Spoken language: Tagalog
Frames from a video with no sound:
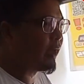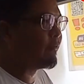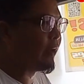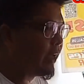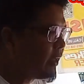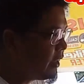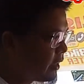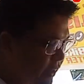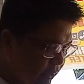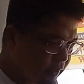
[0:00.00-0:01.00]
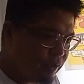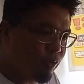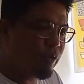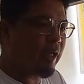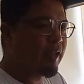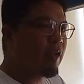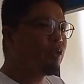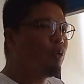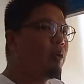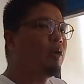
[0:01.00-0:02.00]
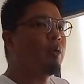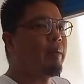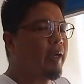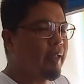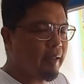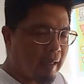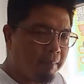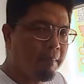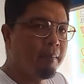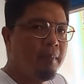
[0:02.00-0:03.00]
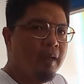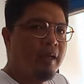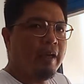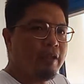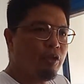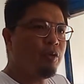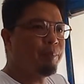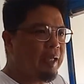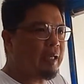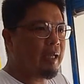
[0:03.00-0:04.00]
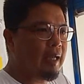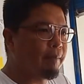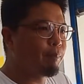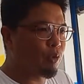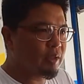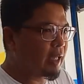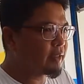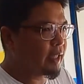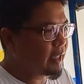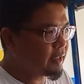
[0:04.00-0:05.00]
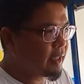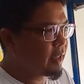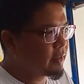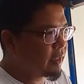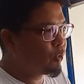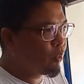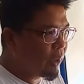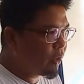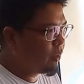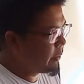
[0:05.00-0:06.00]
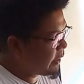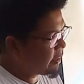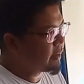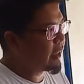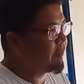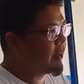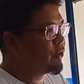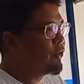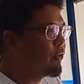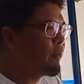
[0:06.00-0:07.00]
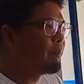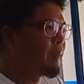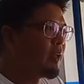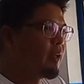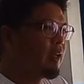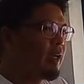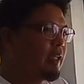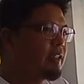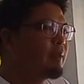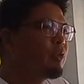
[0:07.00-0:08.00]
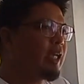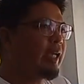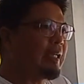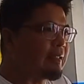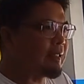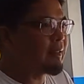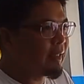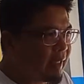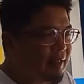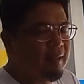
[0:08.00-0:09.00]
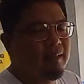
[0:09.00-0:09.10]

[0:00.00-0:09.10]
FI is yung kanyang dual overhead cam. Yun. Ito yung pinaka-importante kasi sa dual overhead cam, ito yung uh, hindi mo naiintindihin